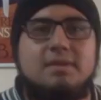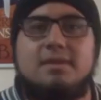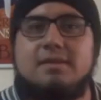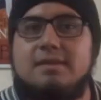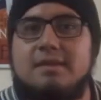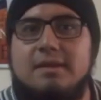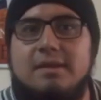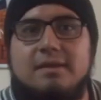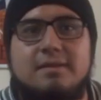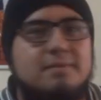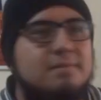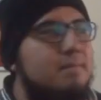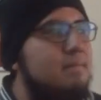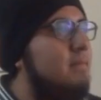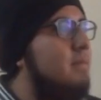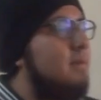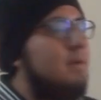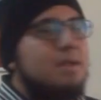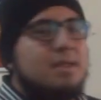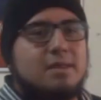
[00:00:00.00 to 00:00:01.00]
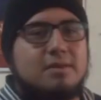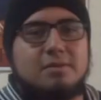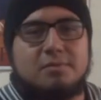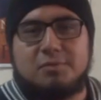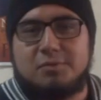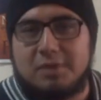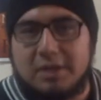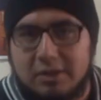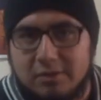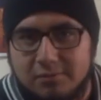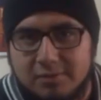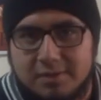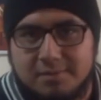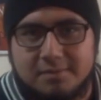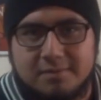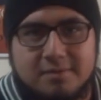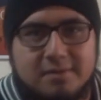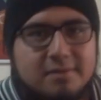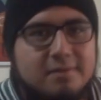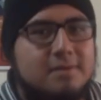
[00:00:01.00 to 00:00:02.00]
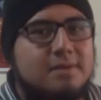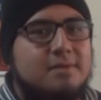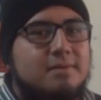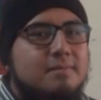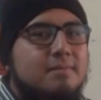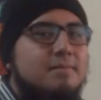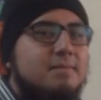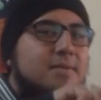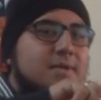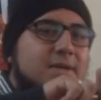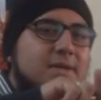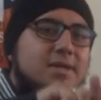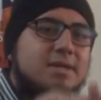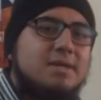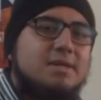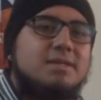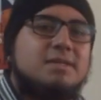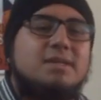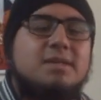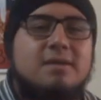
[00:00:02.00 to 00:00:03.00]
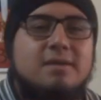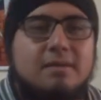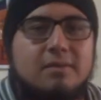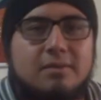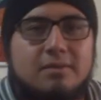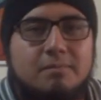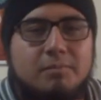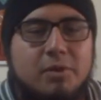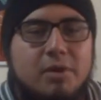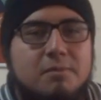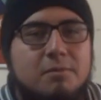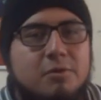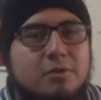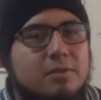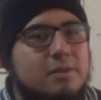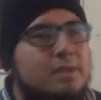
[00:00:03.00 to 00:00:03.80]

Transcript: Sisters, que somos inclusivos, ¿no? Hashtag para